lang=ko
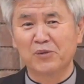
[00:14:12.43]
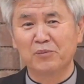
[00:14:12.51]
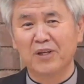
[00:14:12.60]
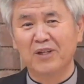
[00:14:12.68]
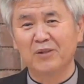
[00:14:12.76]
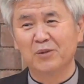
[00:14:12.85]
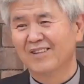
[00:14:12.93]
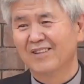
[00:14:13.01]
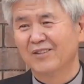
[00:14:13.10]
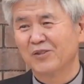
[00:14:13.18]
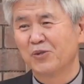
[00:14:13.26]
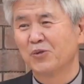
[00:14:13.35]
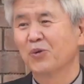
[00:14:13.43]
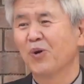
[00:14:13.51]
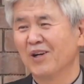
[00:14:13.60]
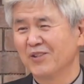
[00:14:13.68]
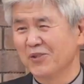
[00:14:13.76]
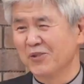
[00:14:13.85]
매우
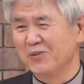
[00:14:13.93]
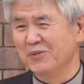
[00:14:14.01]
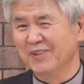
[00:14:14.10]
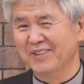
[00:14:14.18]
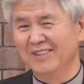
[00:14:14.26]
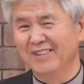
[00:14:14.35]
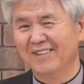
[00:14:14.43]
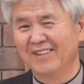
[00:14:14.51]
수고하셨습니다.